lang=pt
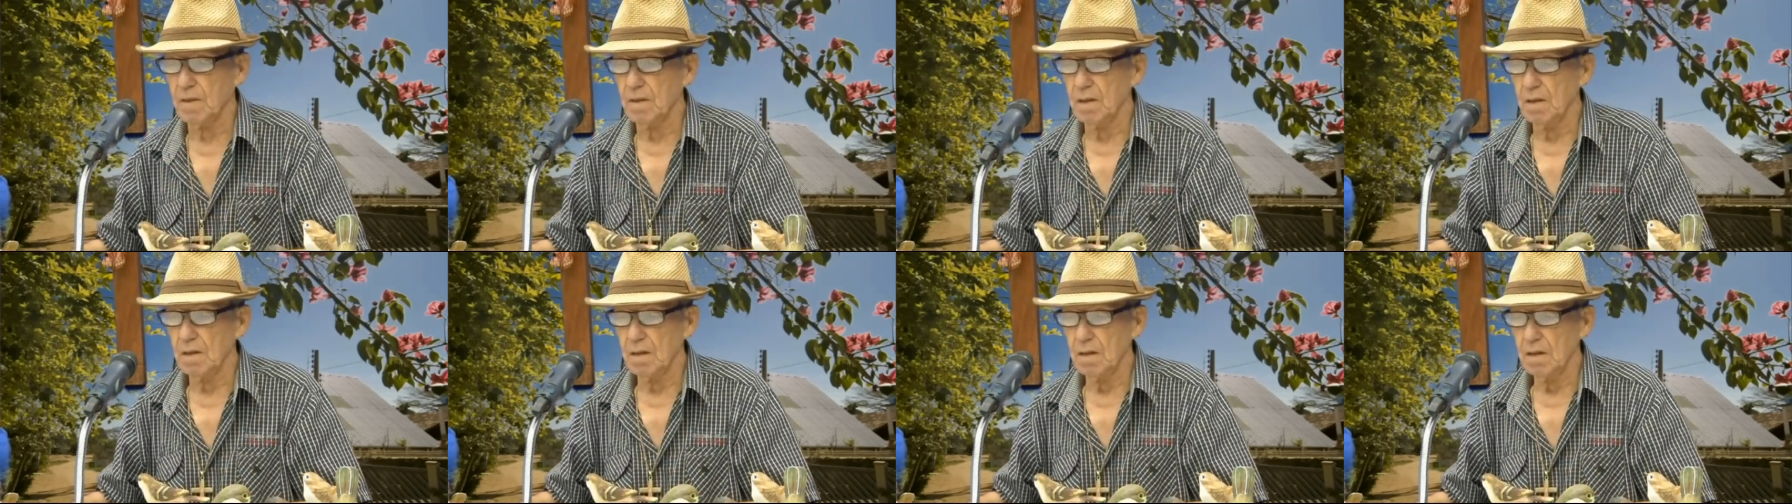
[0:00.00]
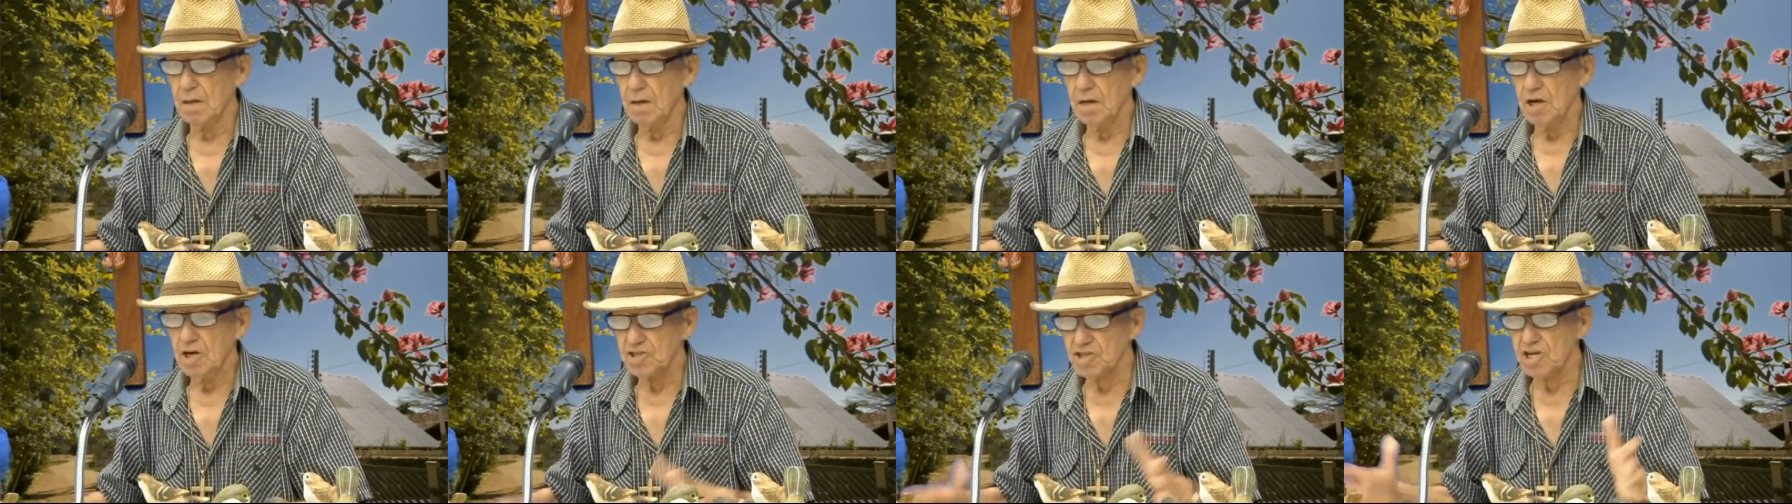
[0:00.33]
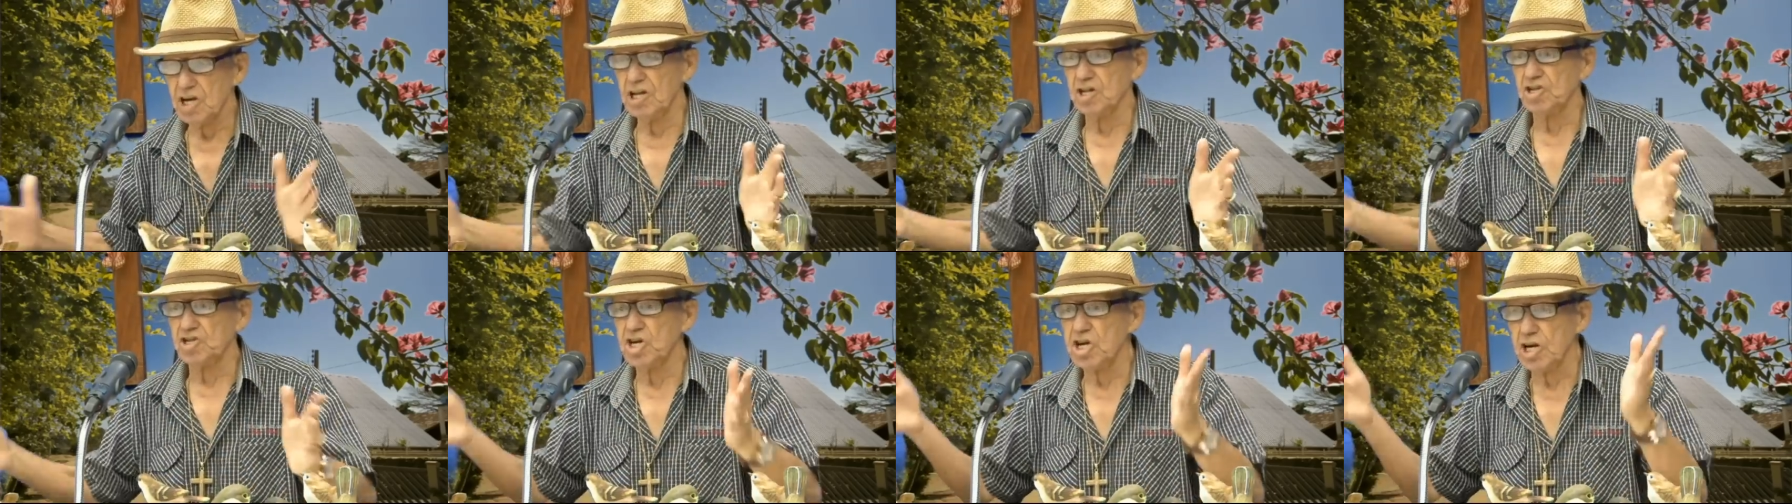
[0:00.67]
Sim,
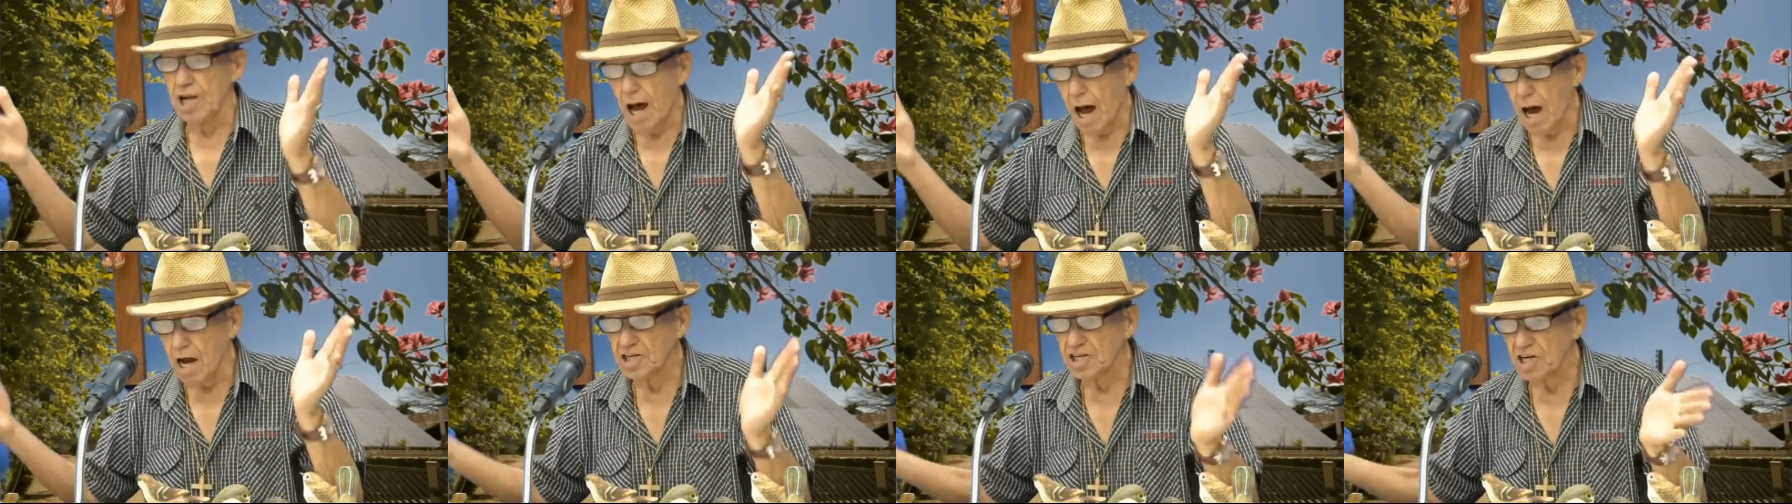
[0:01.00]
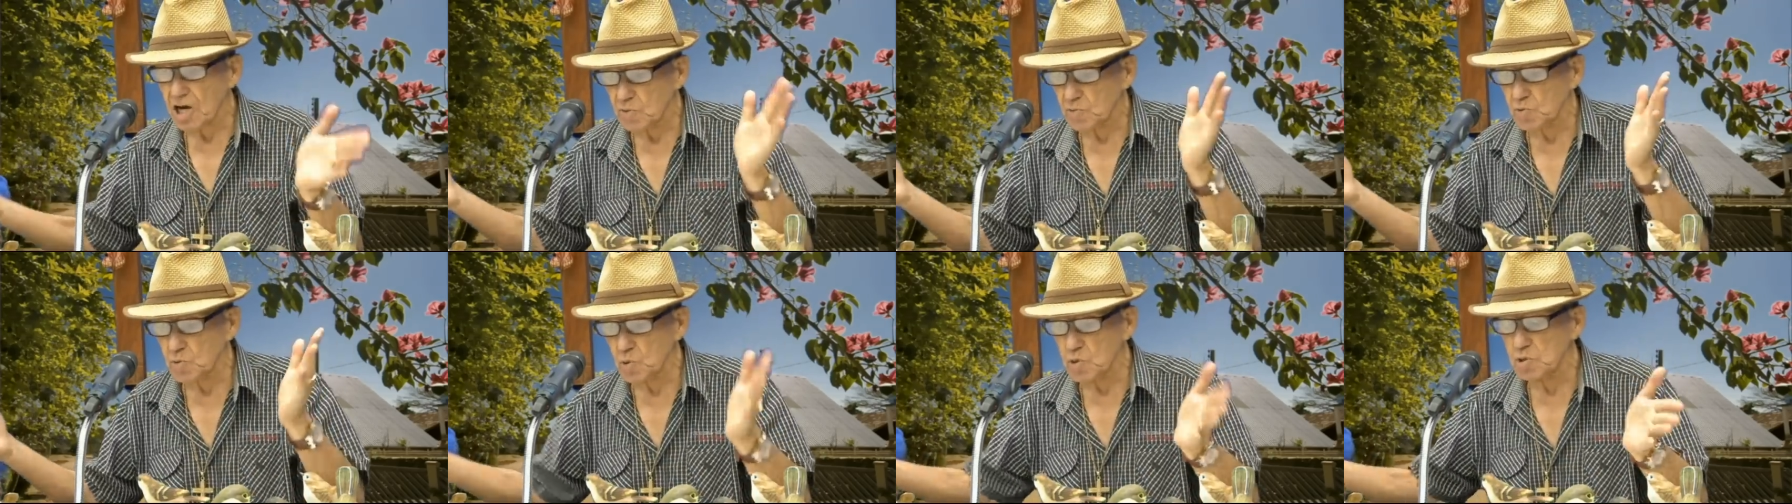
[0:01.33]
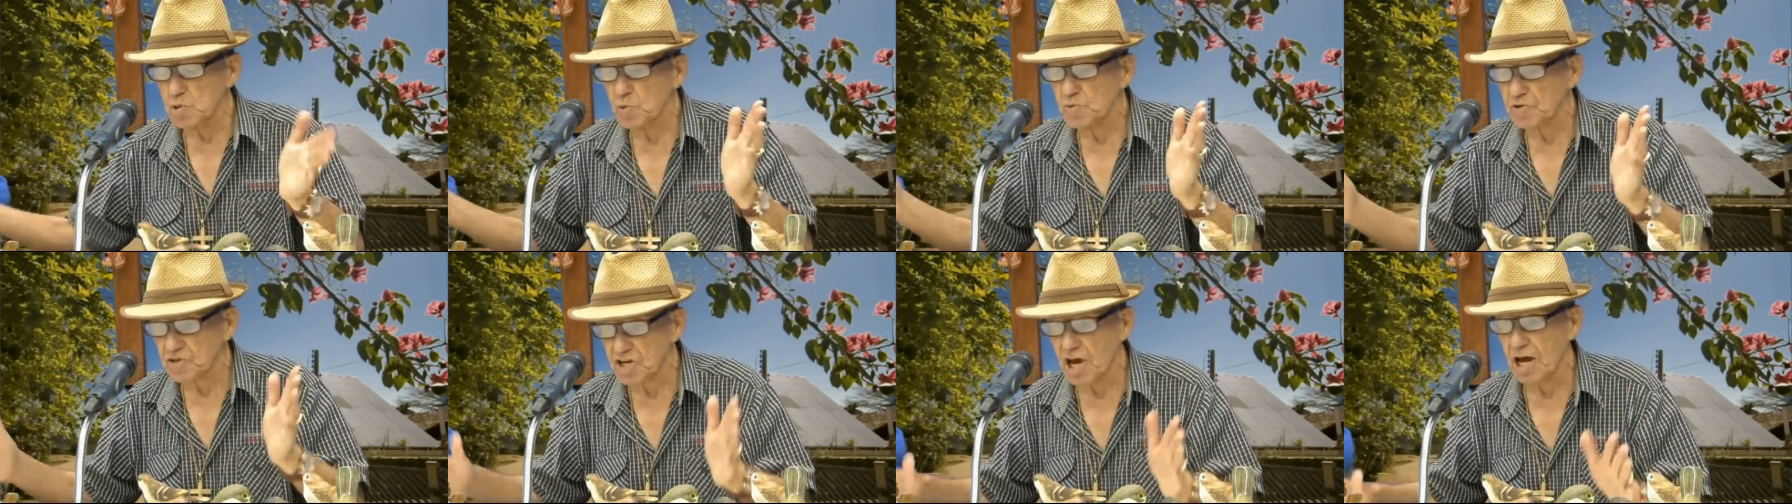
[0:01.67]
tirar Jesus do
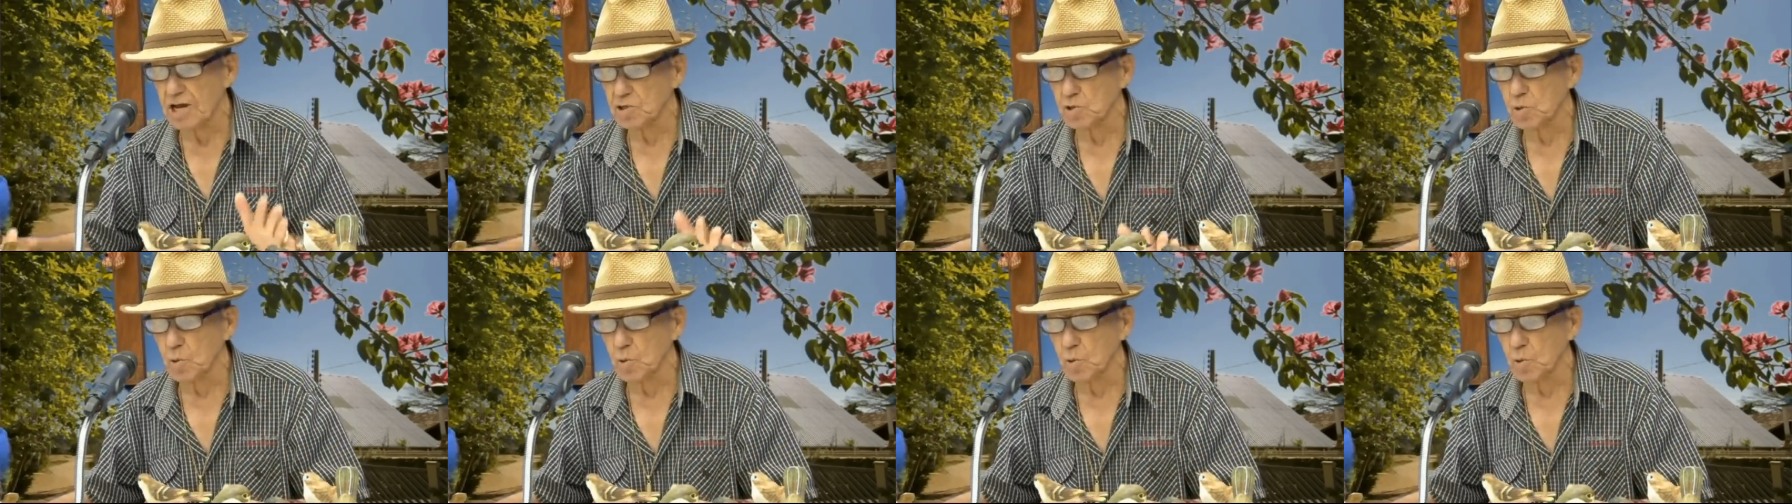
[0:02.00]
centro.